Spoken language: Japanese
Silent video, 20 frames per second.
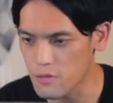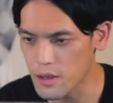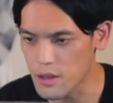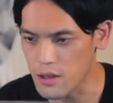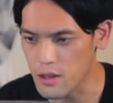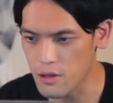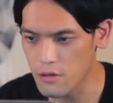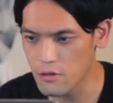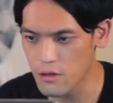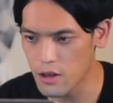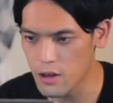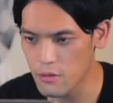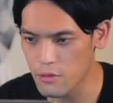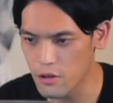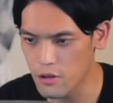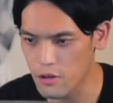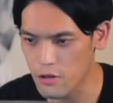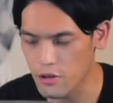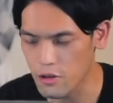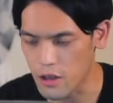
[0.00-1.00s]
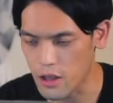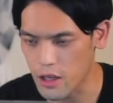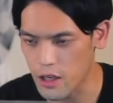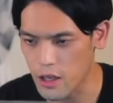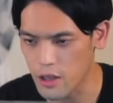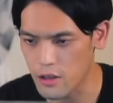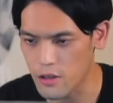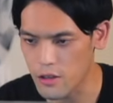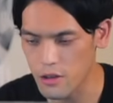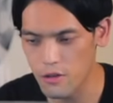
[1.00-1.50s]
まあ、セルラーモデルではな
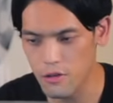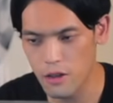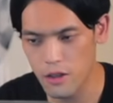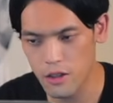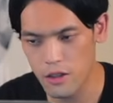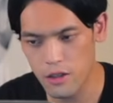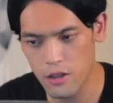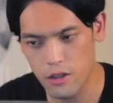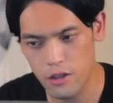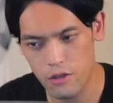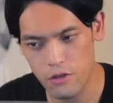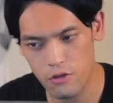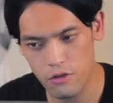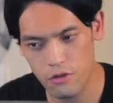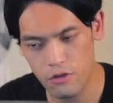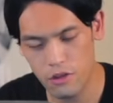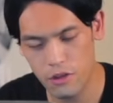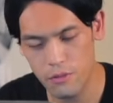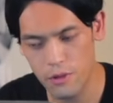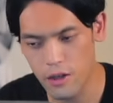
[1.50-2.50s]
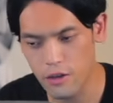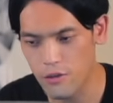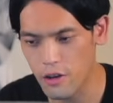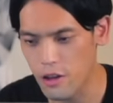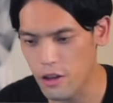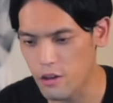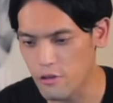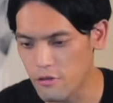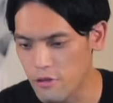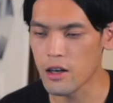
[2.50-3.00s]
いんで、セルラーにしたら12万ぐ
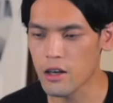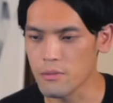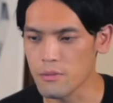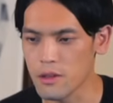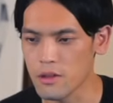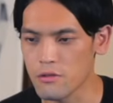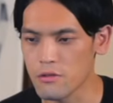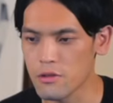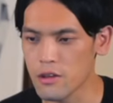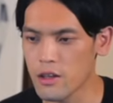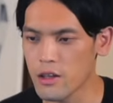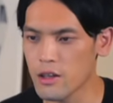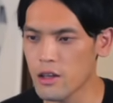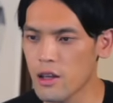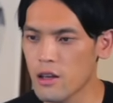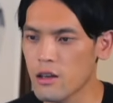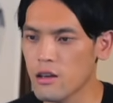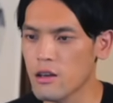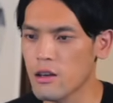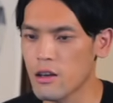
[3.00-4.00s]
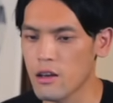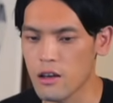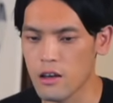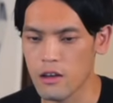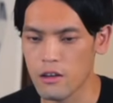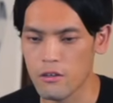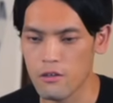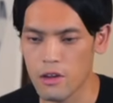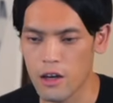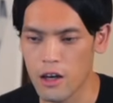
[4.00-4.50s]
らいになるんで、はい、まあ、そこら辺で、
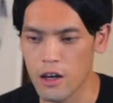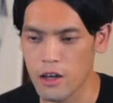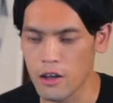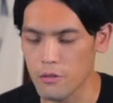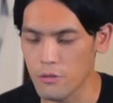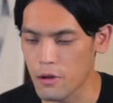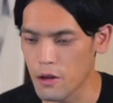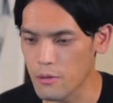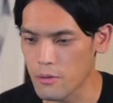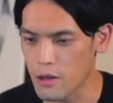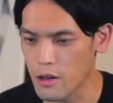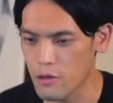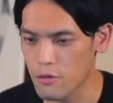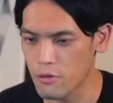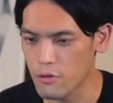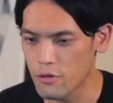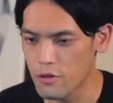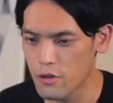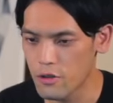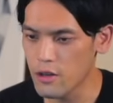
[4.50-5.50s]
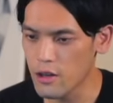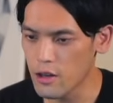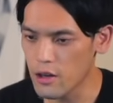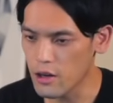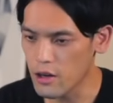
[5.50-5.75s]
えー、と考えてもらえばなと。で、